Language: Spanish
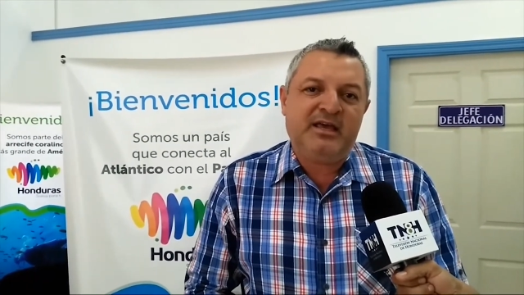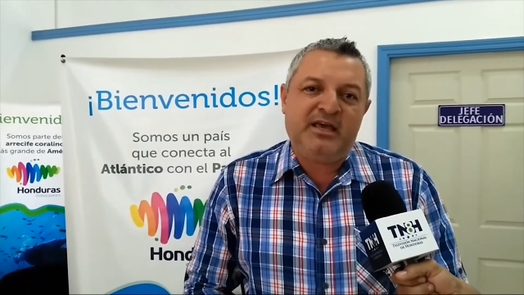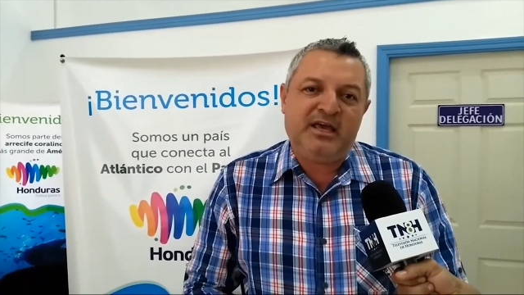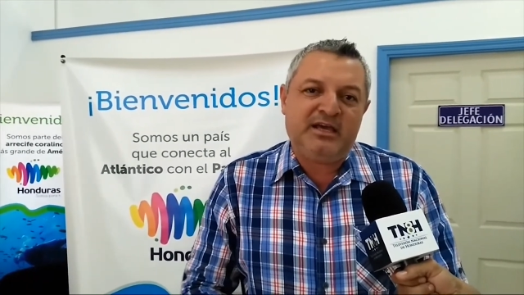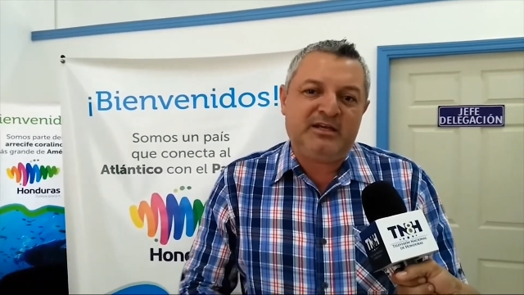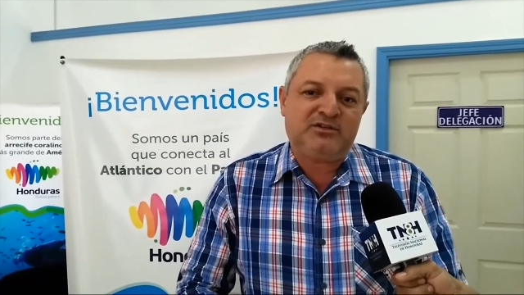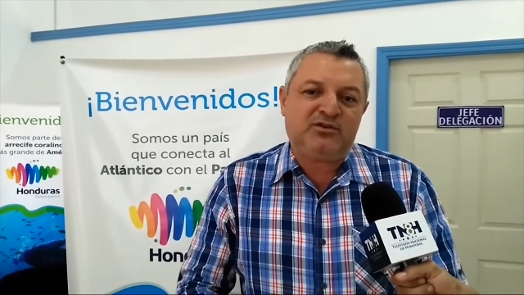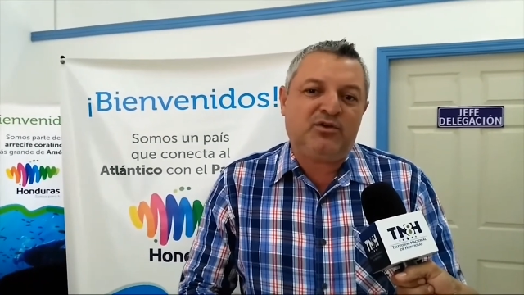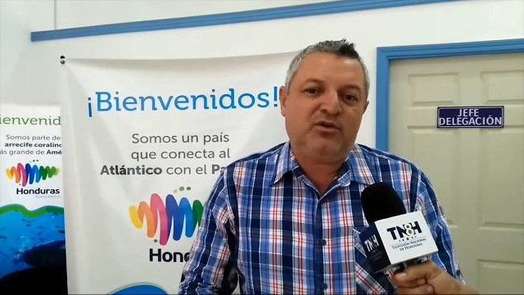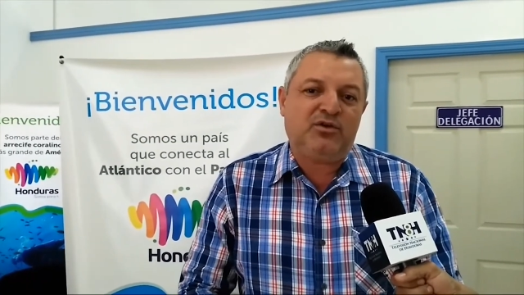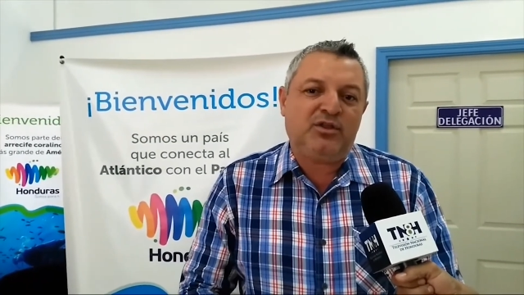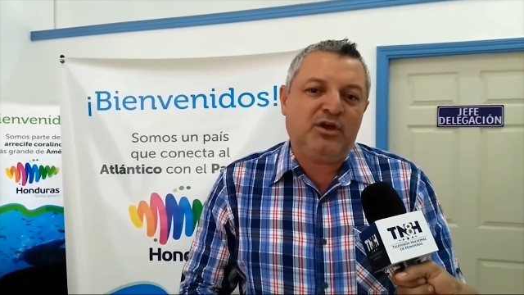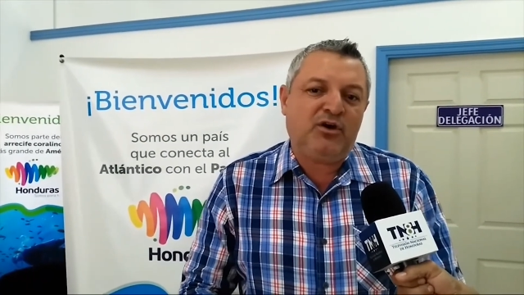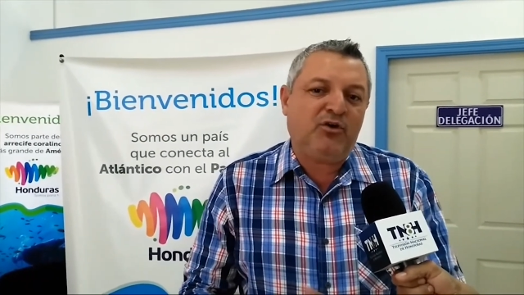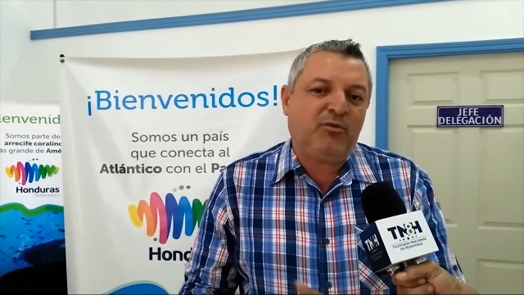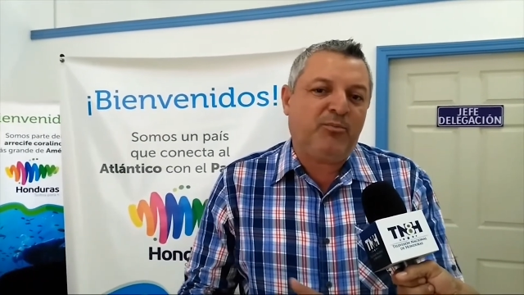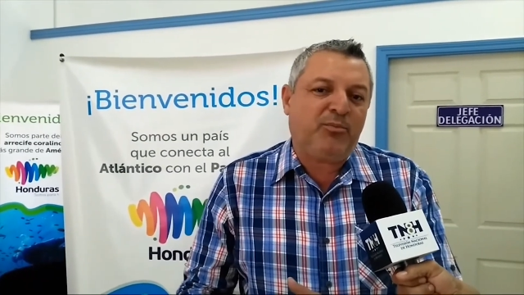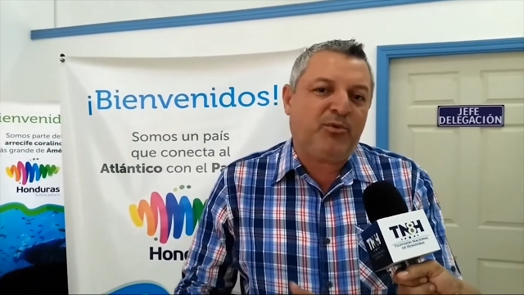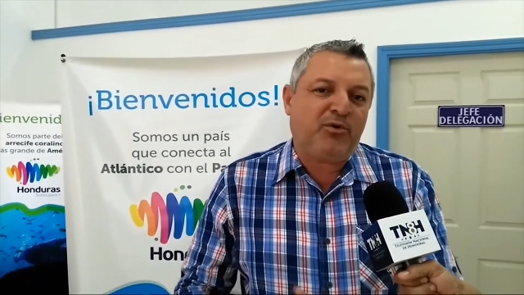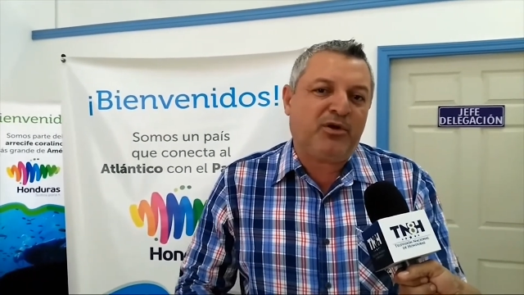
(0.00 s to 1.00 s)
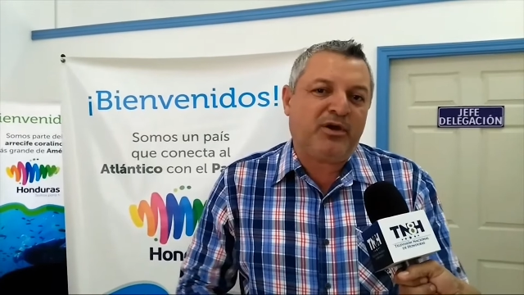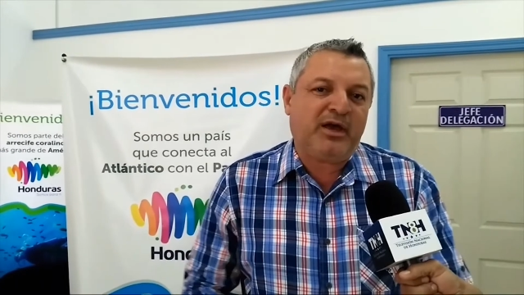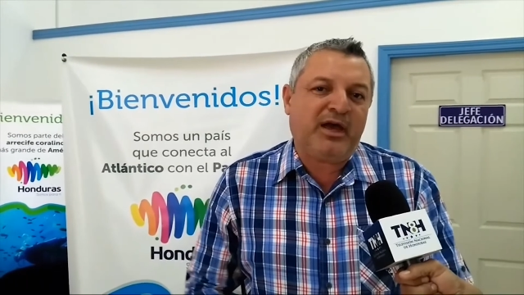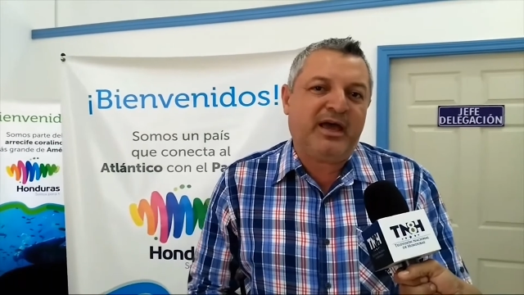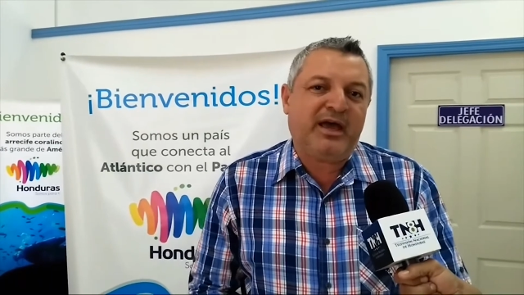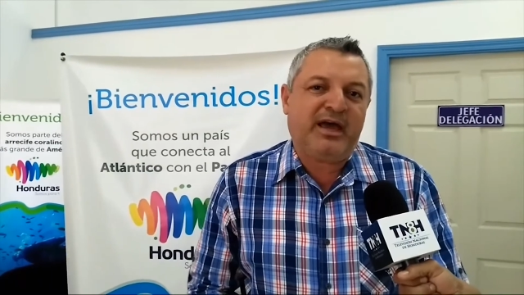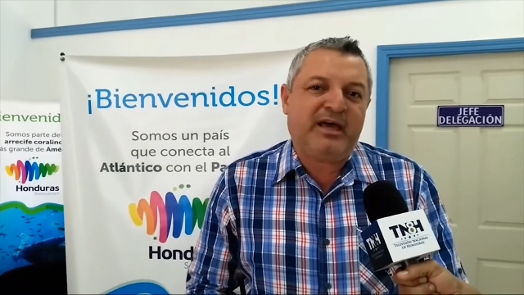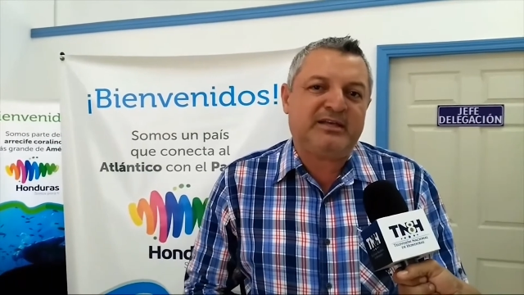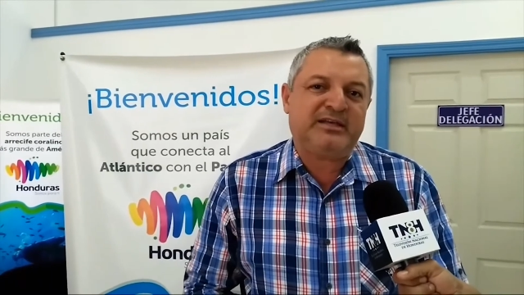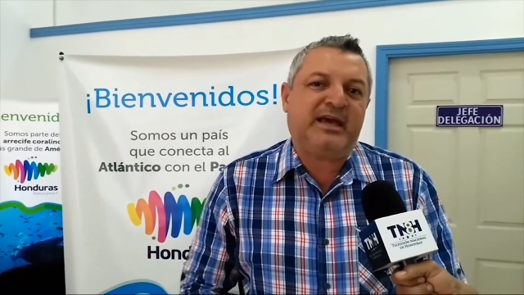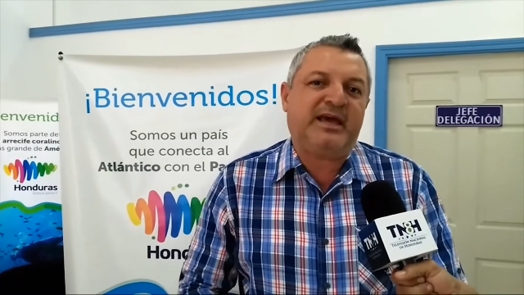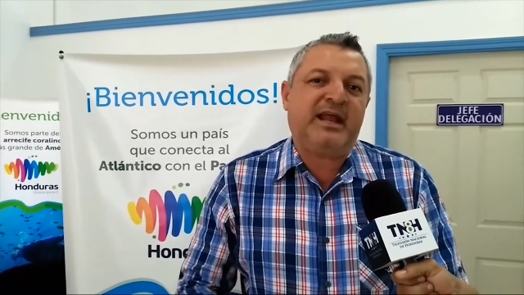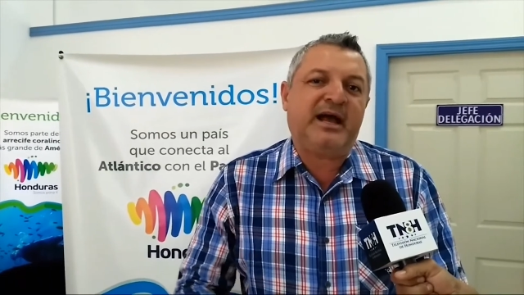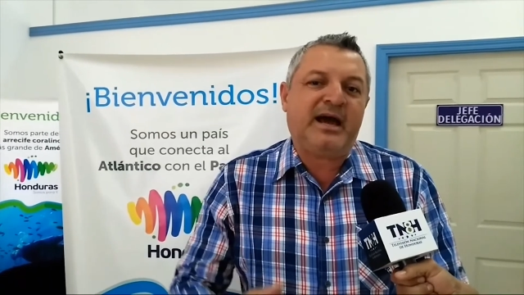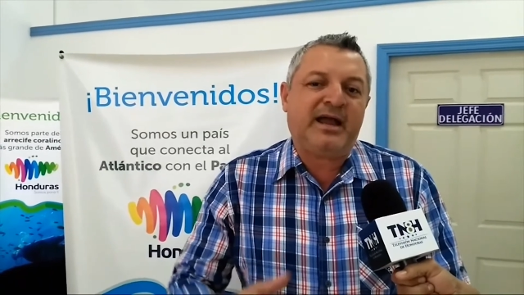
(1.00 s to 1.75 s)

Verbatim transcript: y esto lo digo porque e,